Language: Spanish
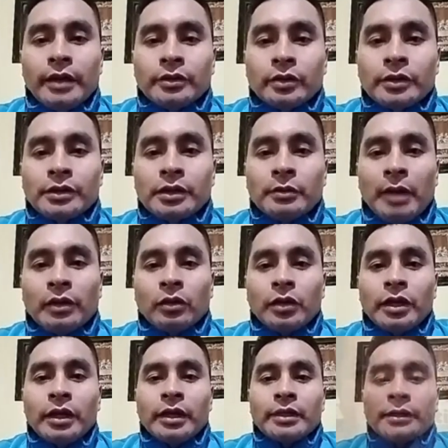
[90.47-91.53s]
Eso,
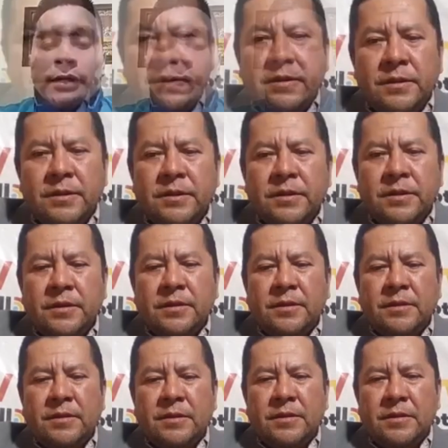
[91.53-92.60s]
estimado, y en sí nosotros
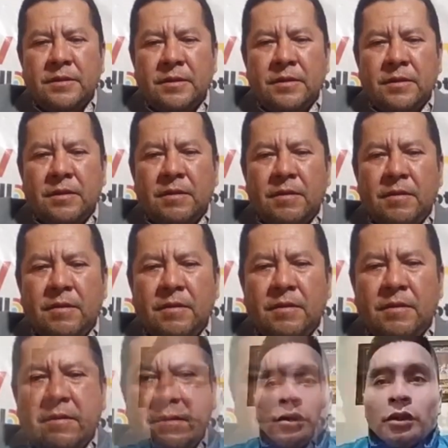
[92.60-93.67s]
ya estamos
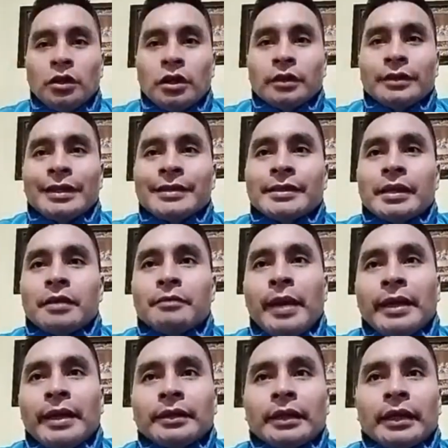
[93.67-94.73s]
operando. Desde el
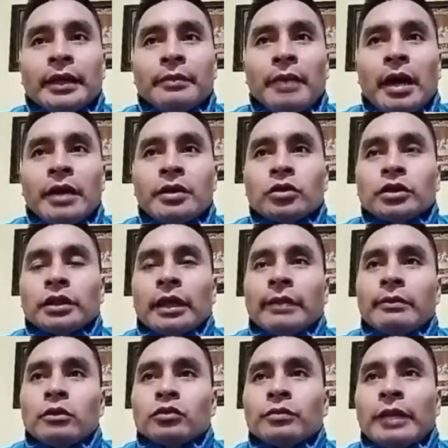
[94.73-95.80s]
20 de mayo
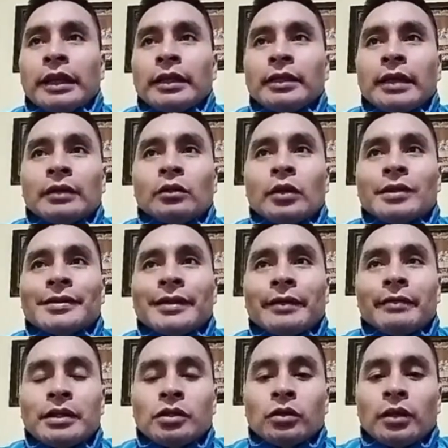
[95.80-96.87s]
estamos brindando el
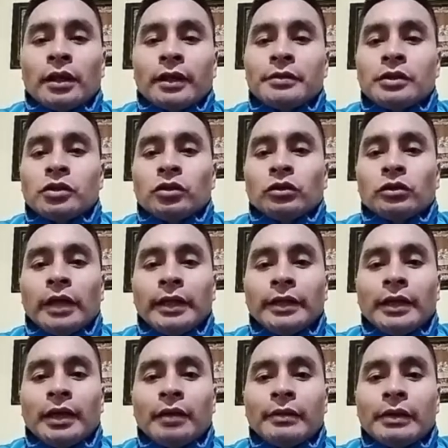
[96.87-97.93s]
servicio de revisión
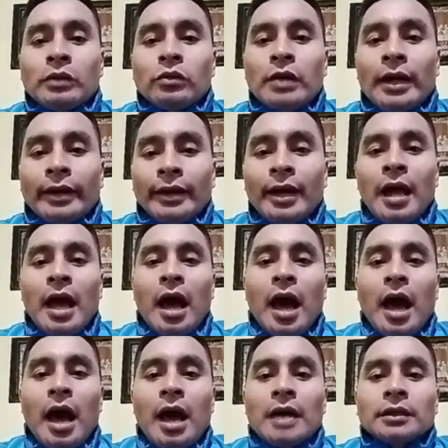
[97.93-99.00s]
técnica vehicular
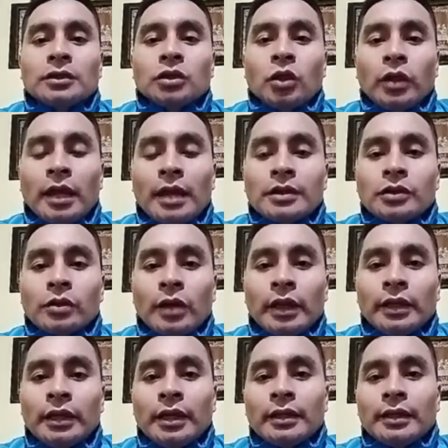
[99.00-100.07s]
a toda la
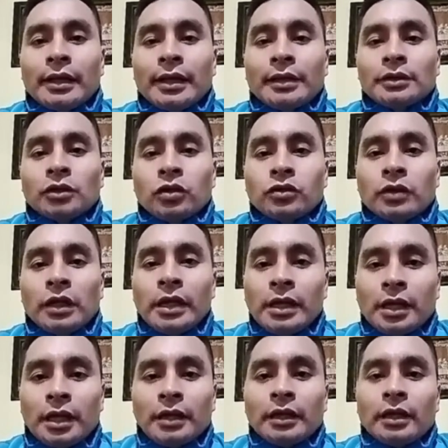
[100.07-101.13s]
ciudadanía del Cantón
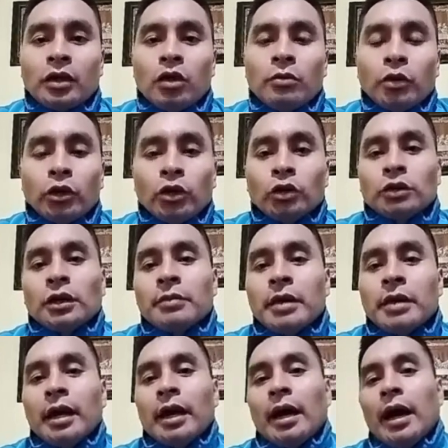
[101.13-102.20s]
Celica y, como no,
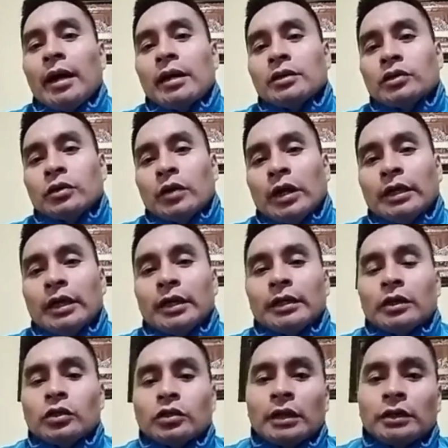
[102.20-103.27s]
también a la ciudadanía
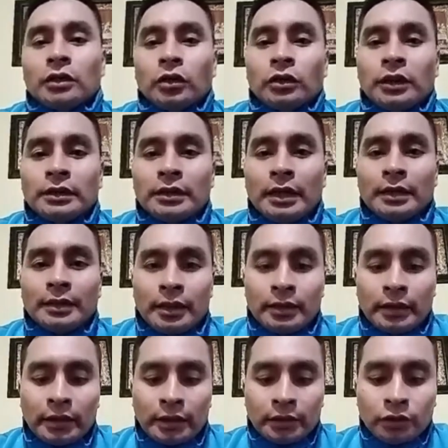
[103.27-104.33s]
de los cantones,
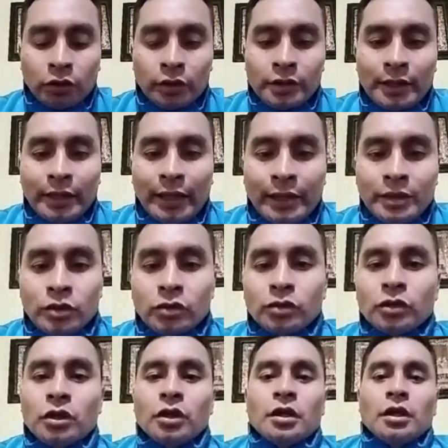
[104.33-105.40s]
de cantones aledaños.